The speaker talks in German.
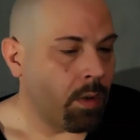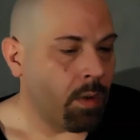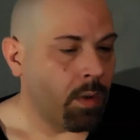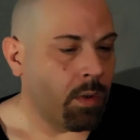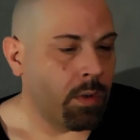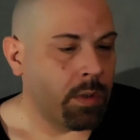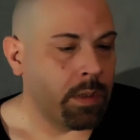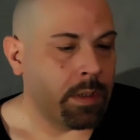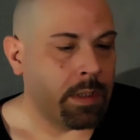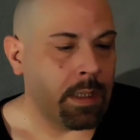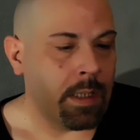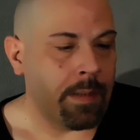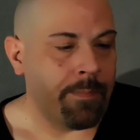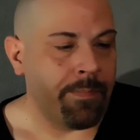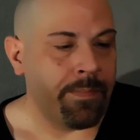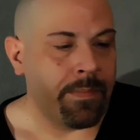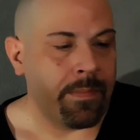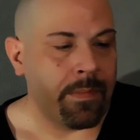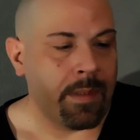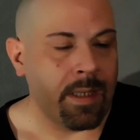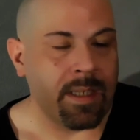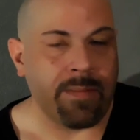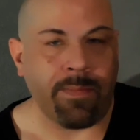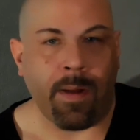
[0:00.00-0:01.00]
und ähm,
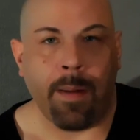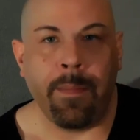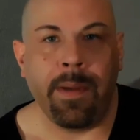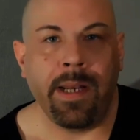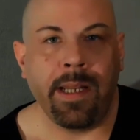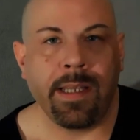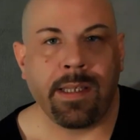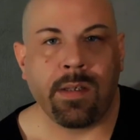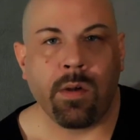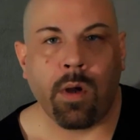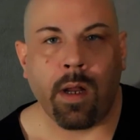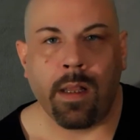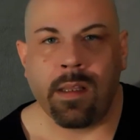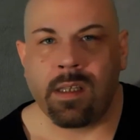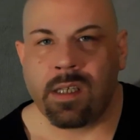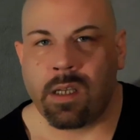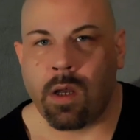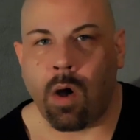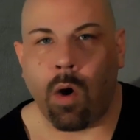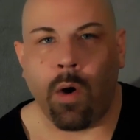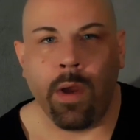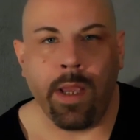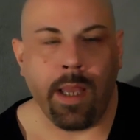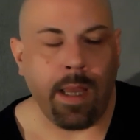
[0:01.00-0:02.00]
das war mir nicht so ganz
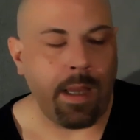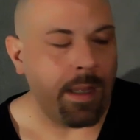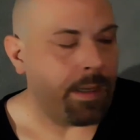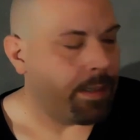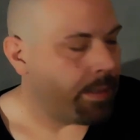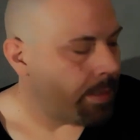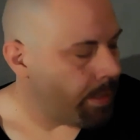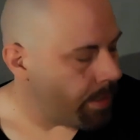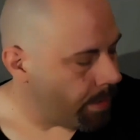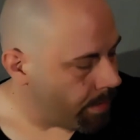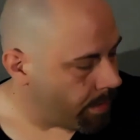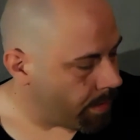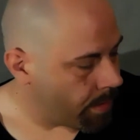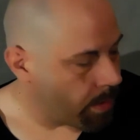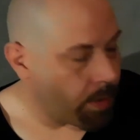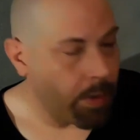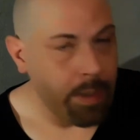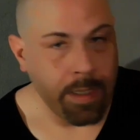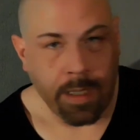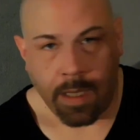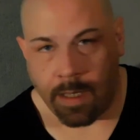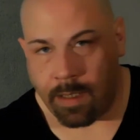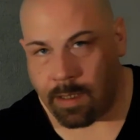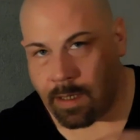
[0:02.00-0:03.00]
geheuer. Ne? Das
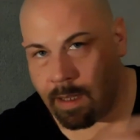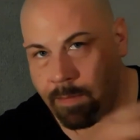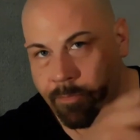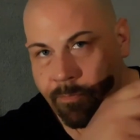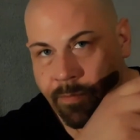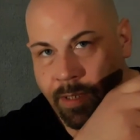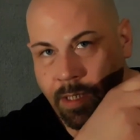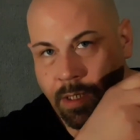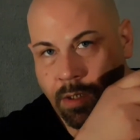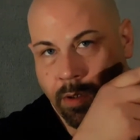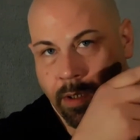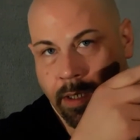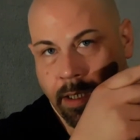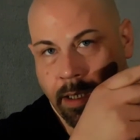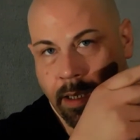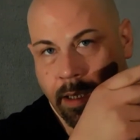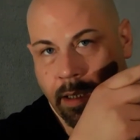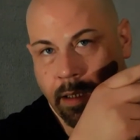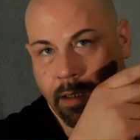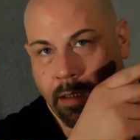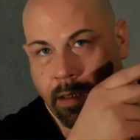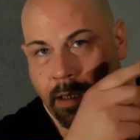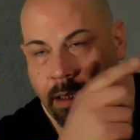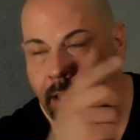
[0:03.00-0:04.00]
könnt ihr in dem Video
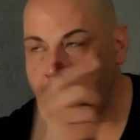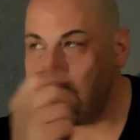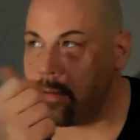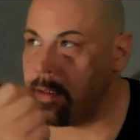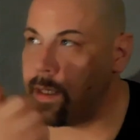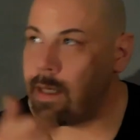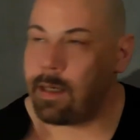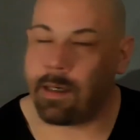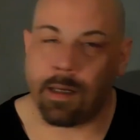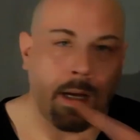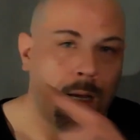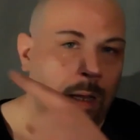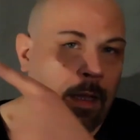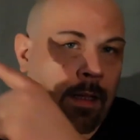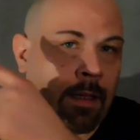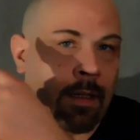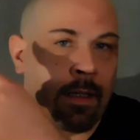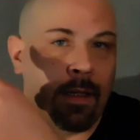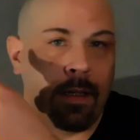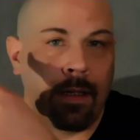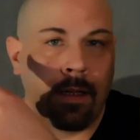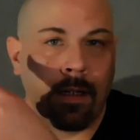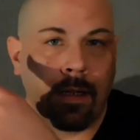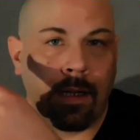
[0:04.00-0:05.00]
hier, äh, ne, da,
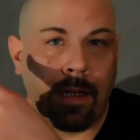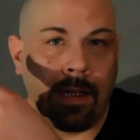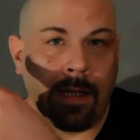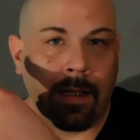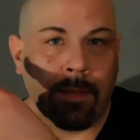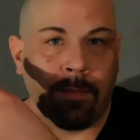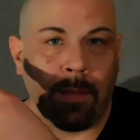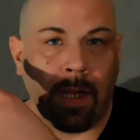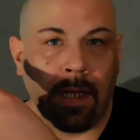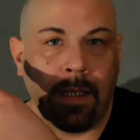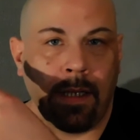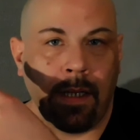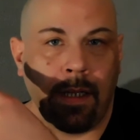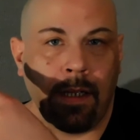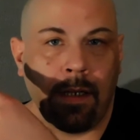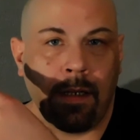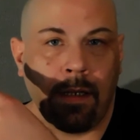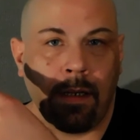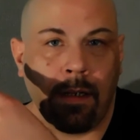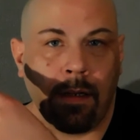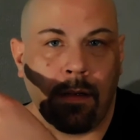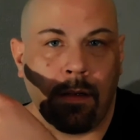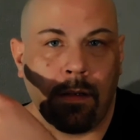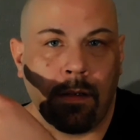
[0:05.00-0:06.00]
klickt mal hier
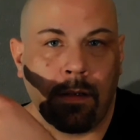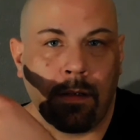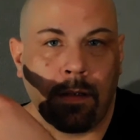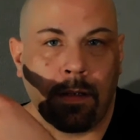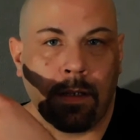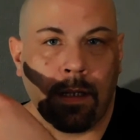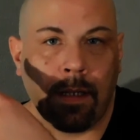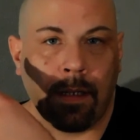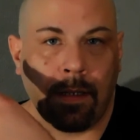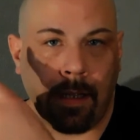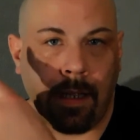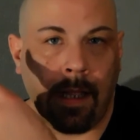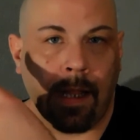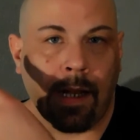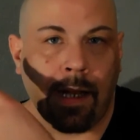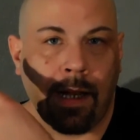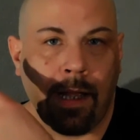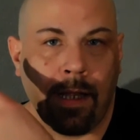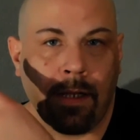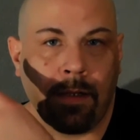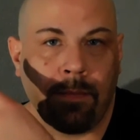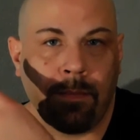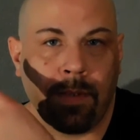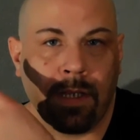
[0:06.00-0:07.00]
hin und äh, da
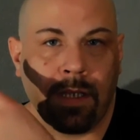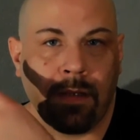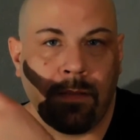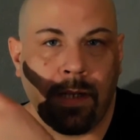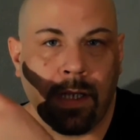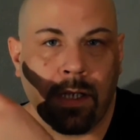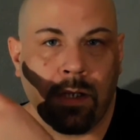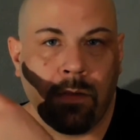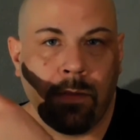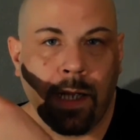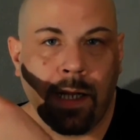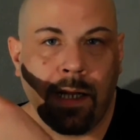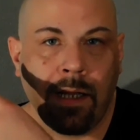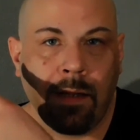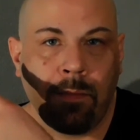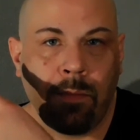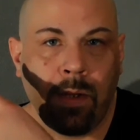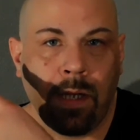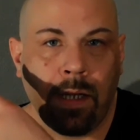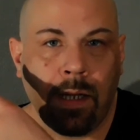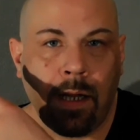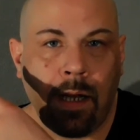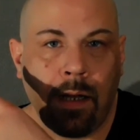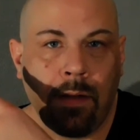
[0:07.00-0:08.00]
erkläre ich ein bisschen was über
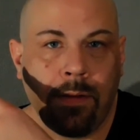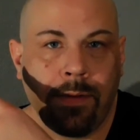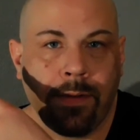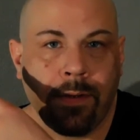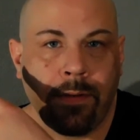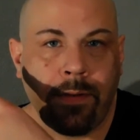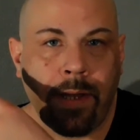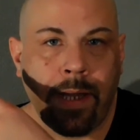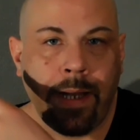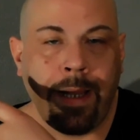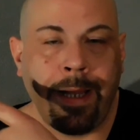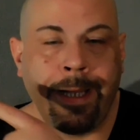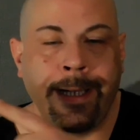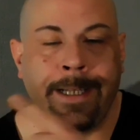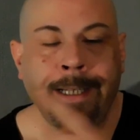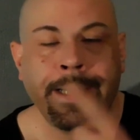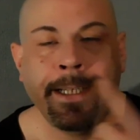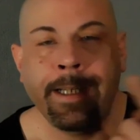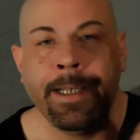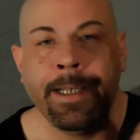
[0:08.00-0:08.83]
Klickpedale und so weiter.